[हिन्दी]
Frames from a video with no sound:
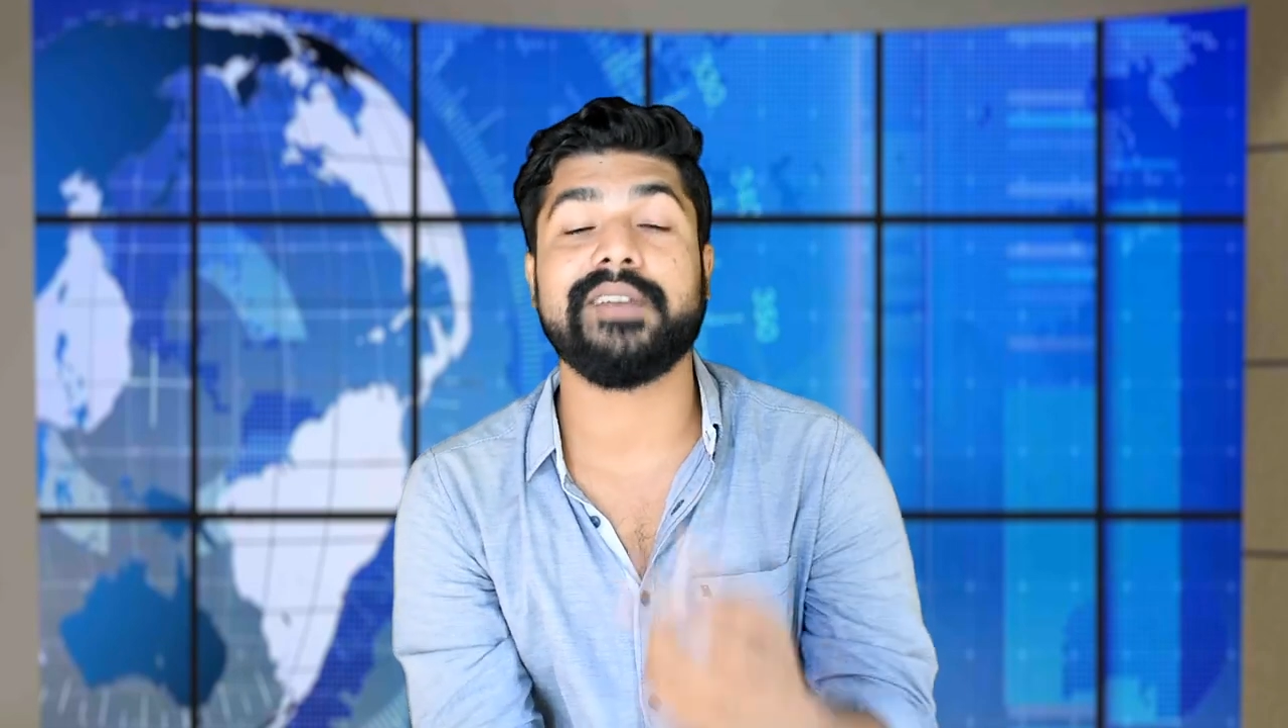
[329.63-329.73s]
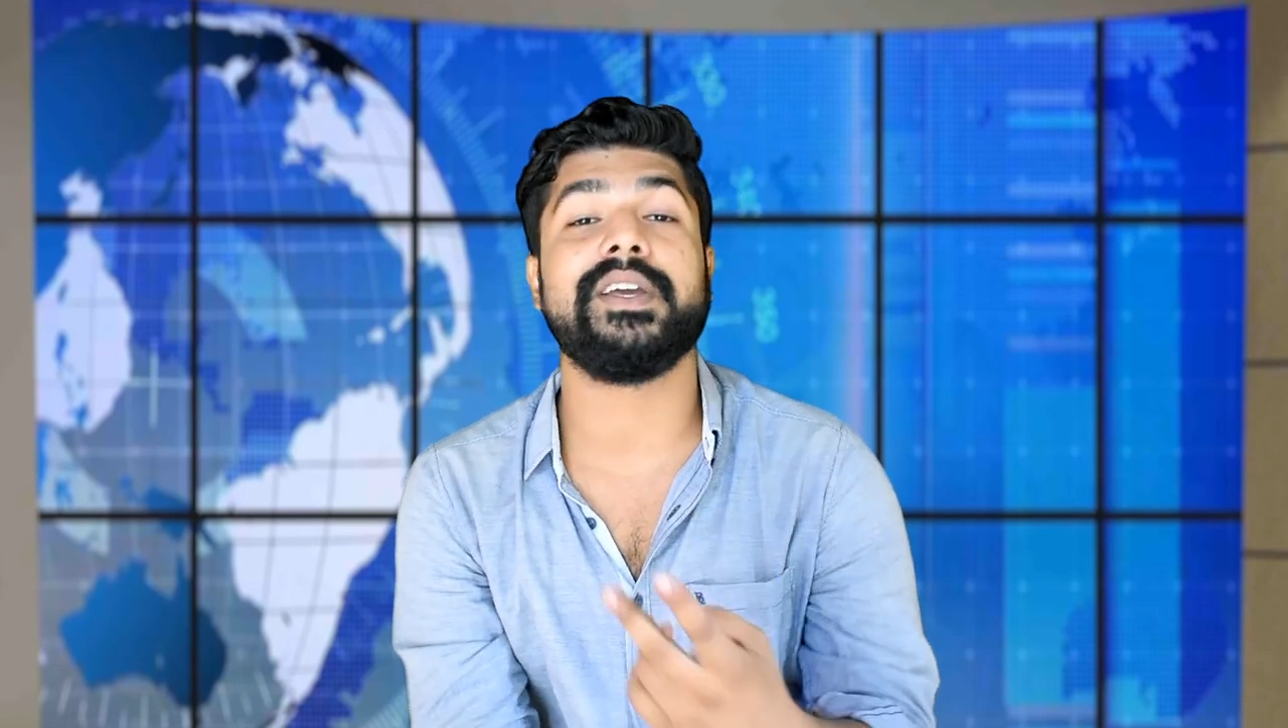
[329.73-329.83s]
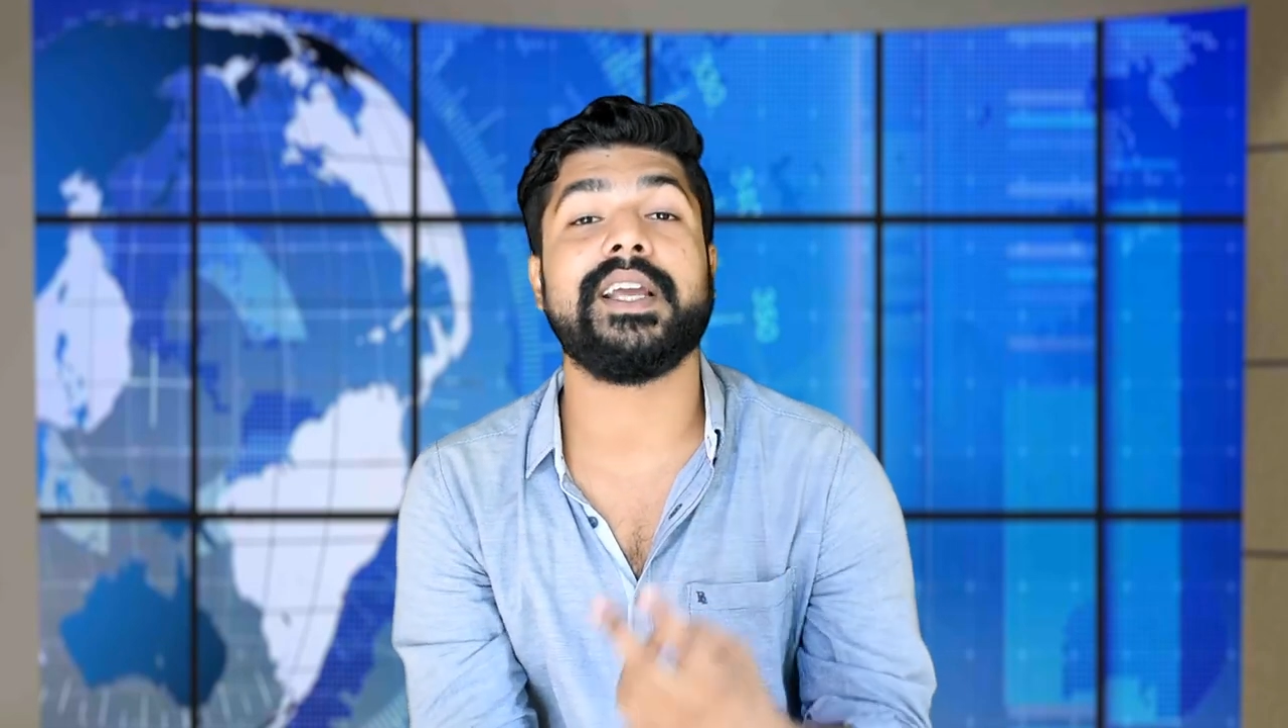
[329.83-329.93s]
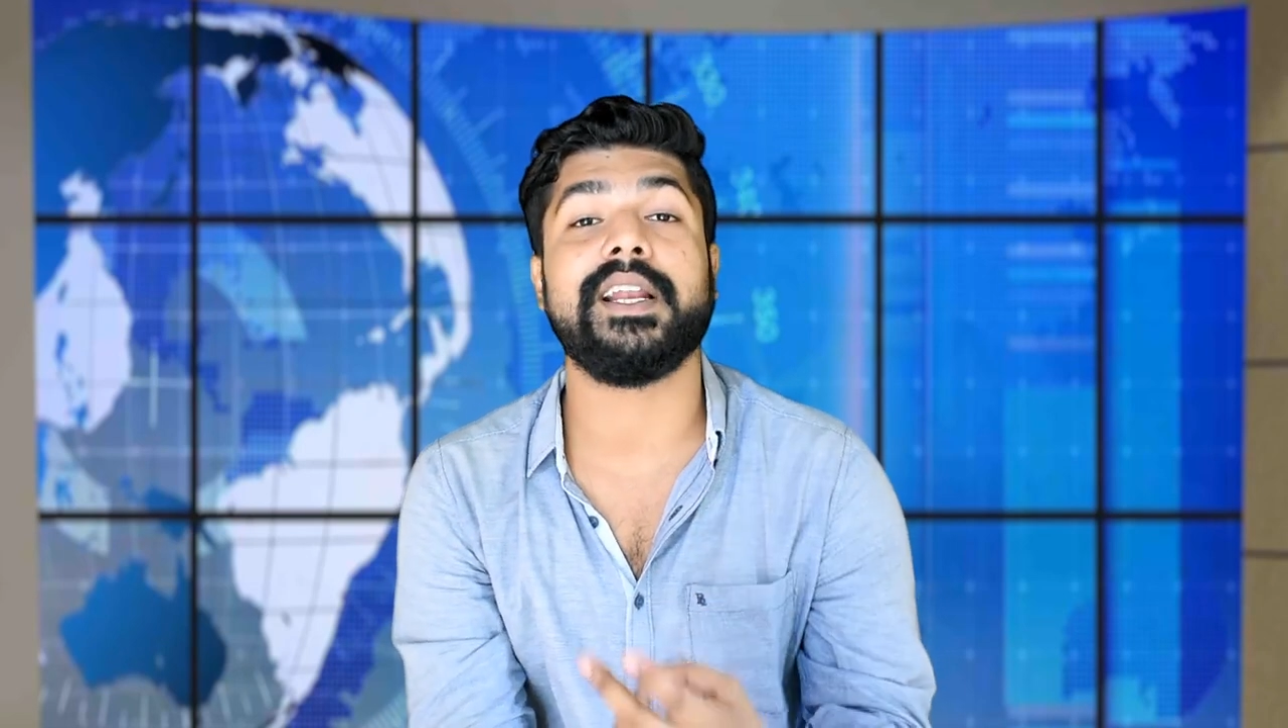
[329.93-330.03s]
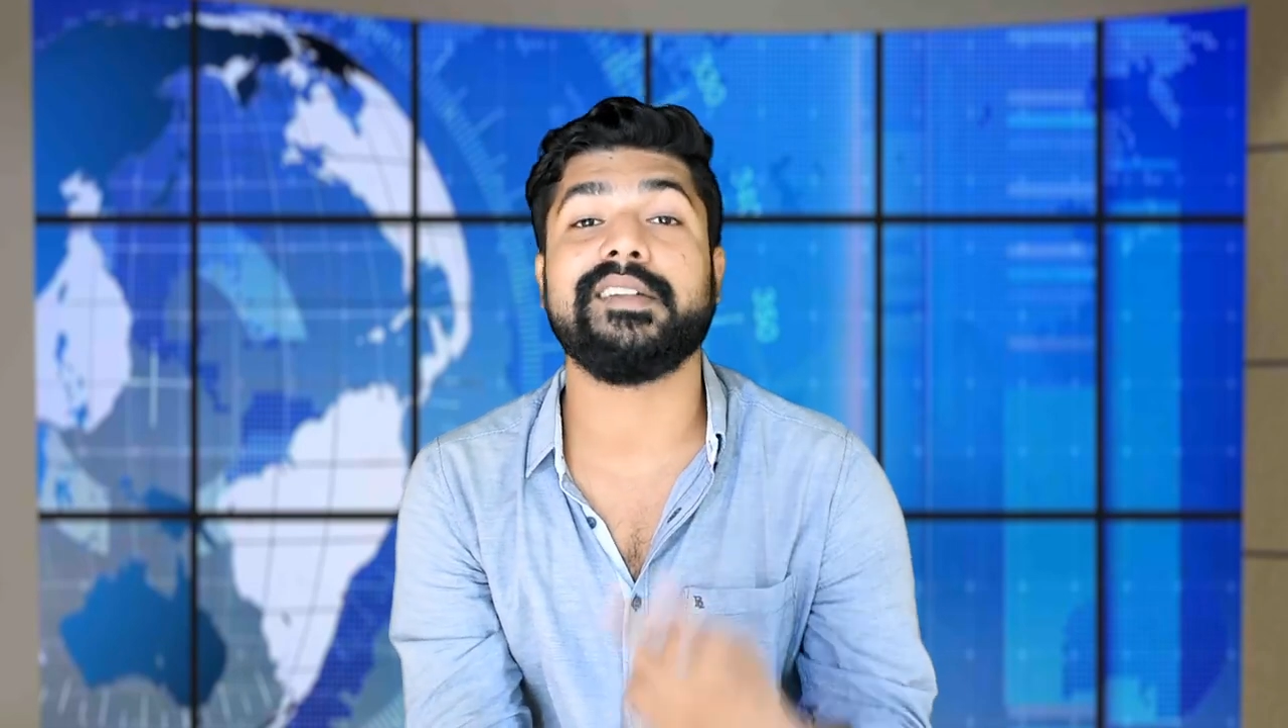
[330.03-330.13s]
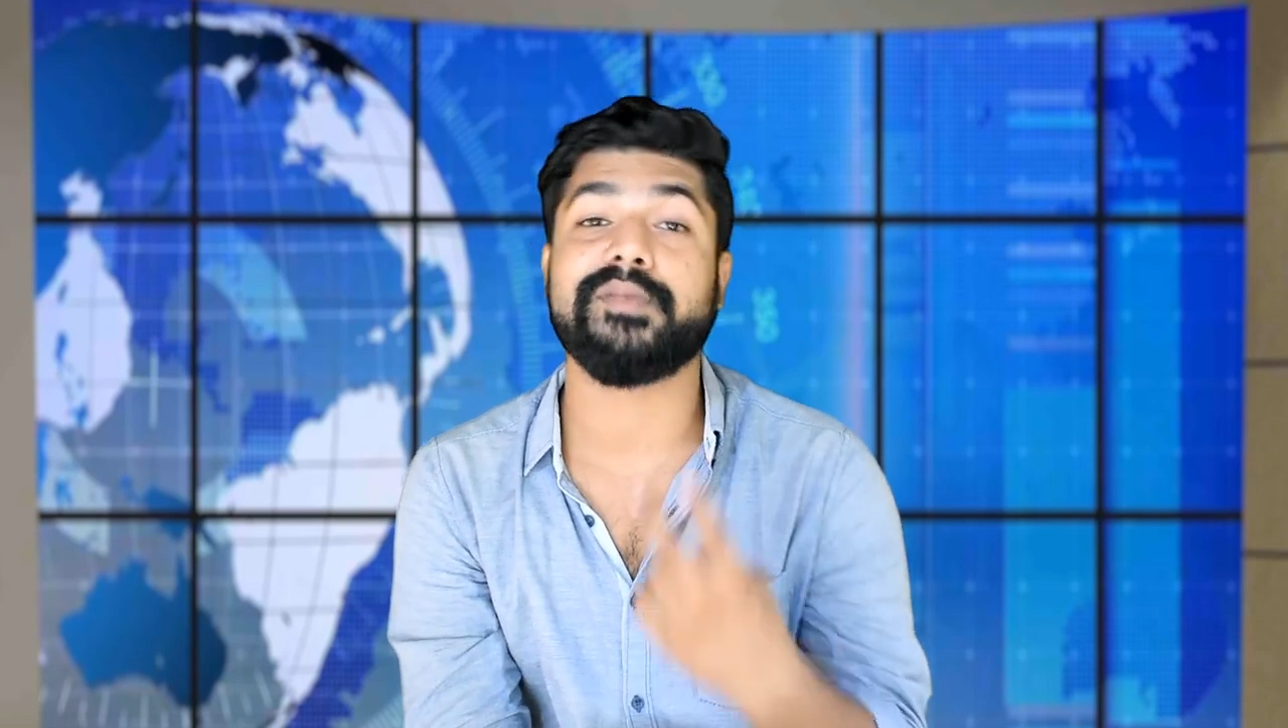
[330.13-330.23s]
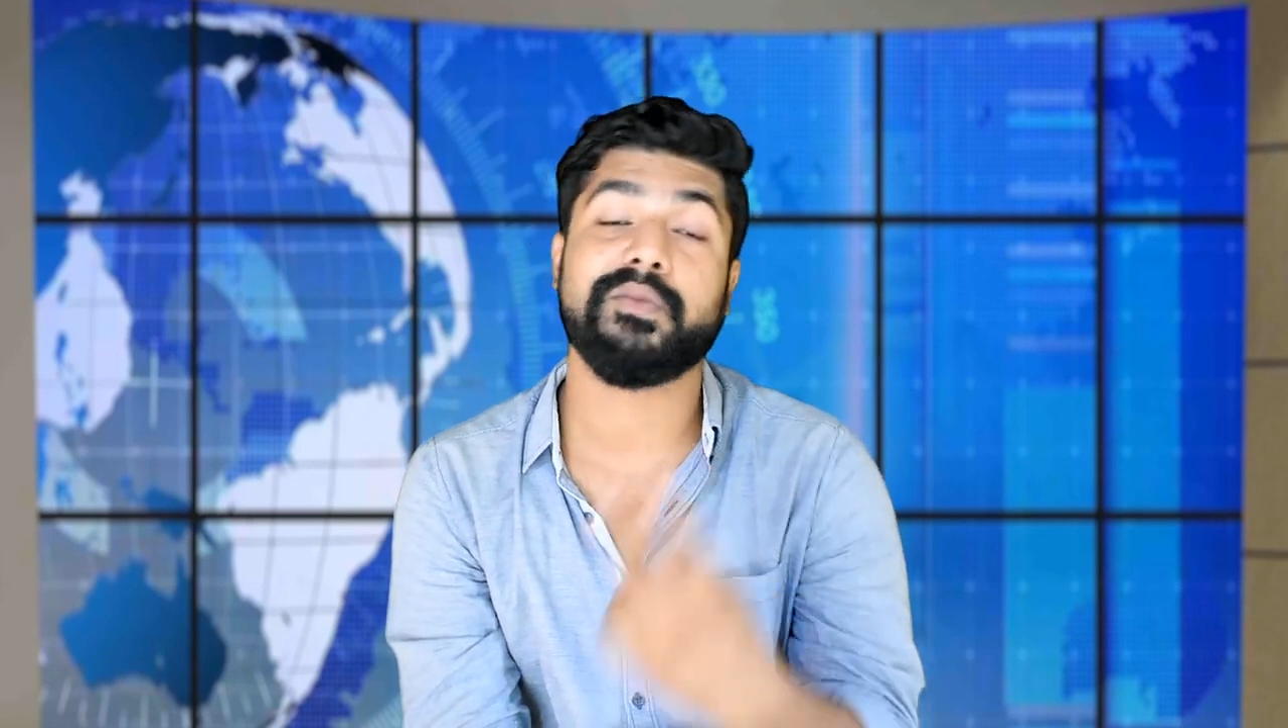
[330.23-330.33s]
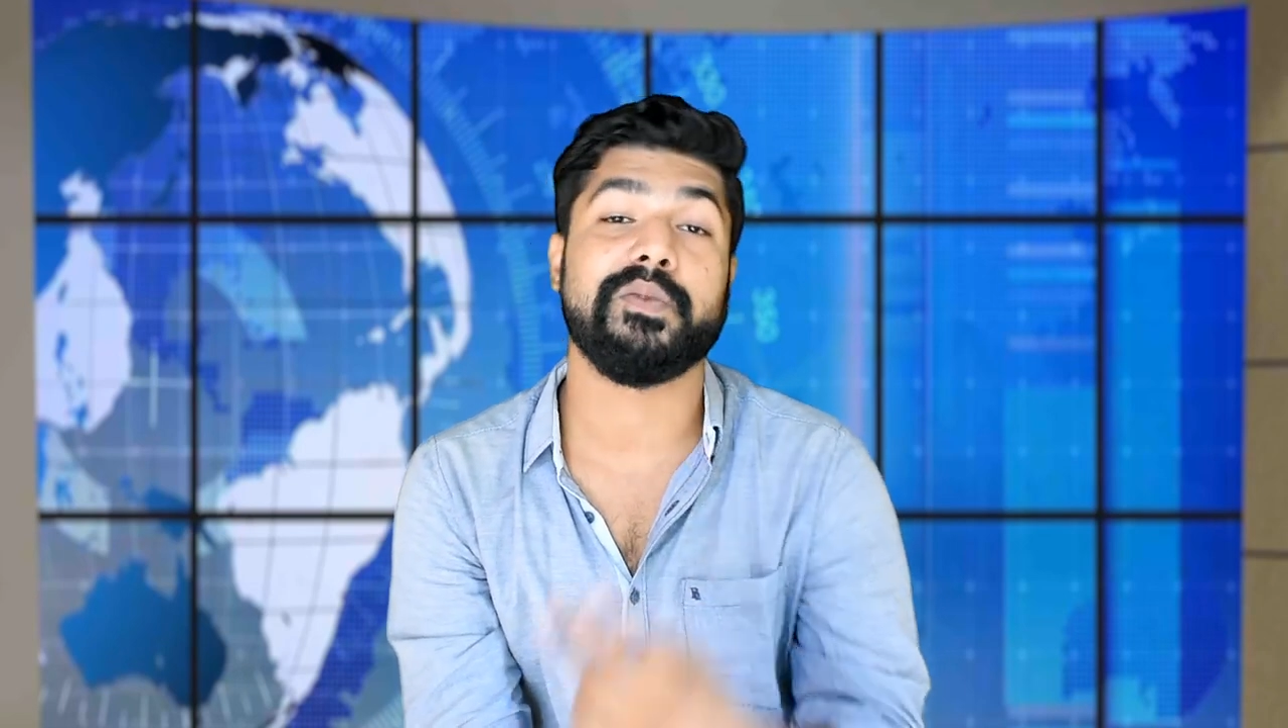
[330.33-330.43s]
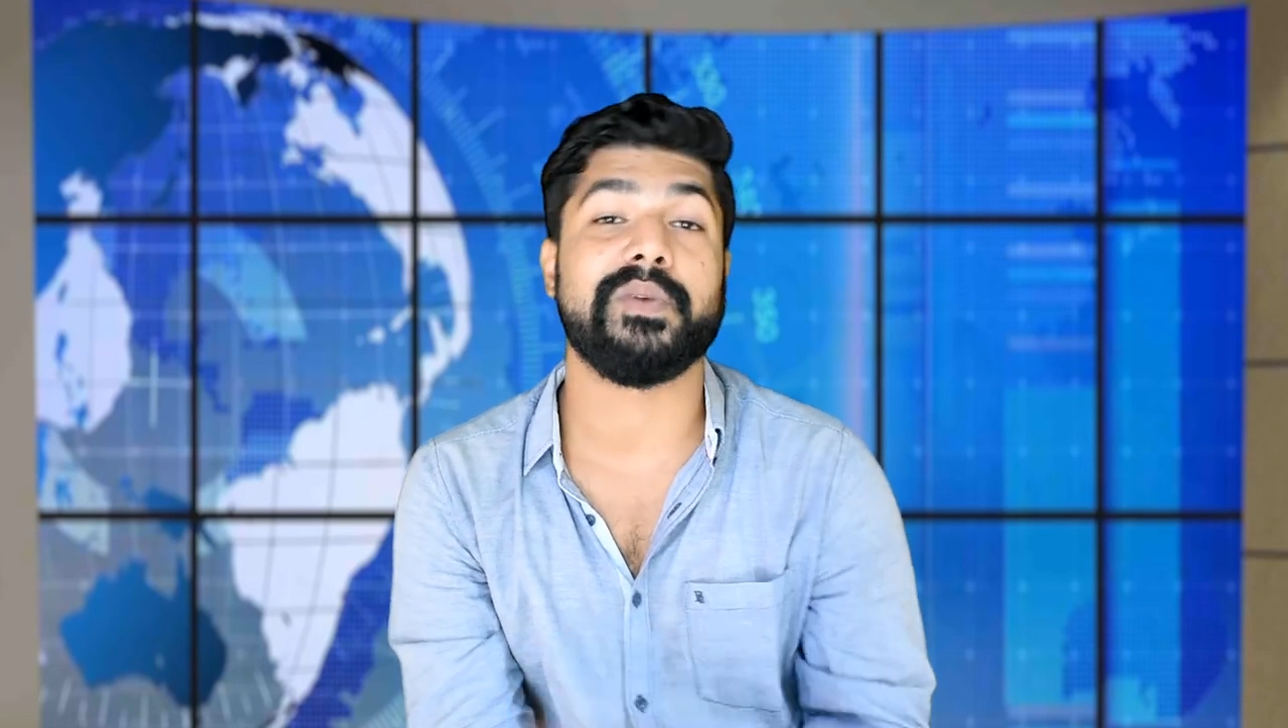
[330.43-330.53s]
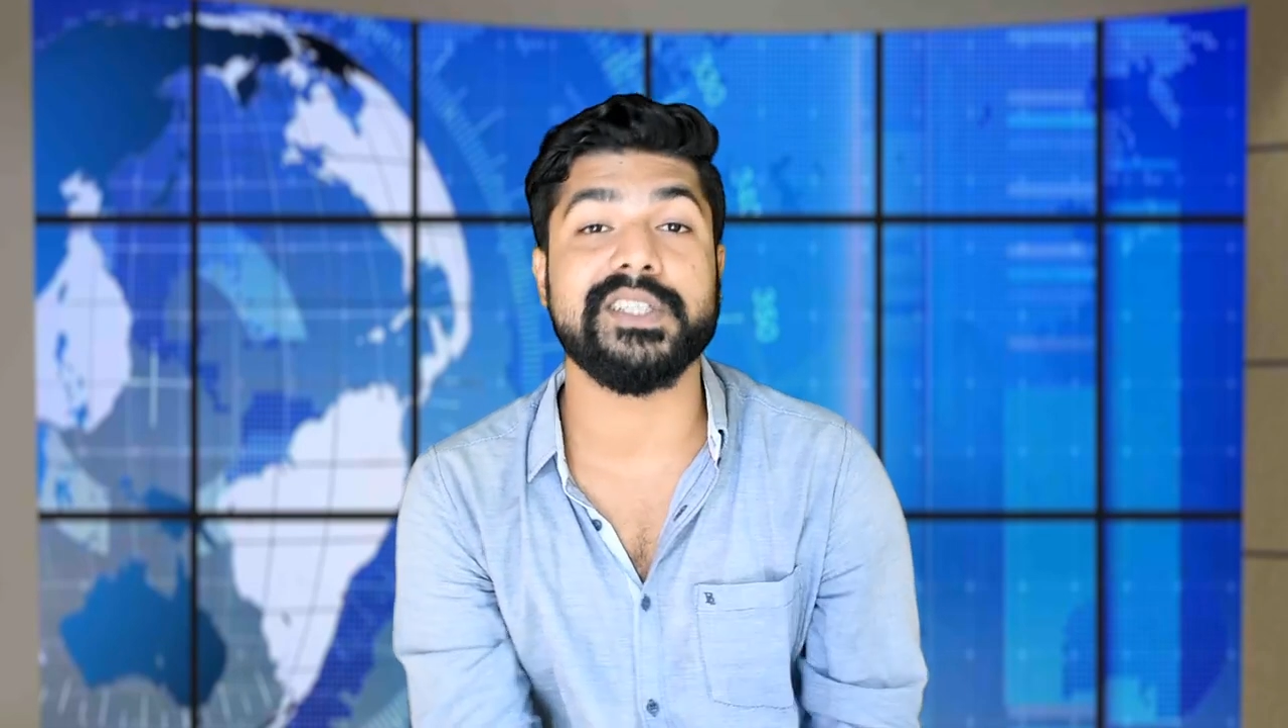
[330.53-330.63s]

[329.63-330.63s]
सेल्फी के लिए इसमें आपको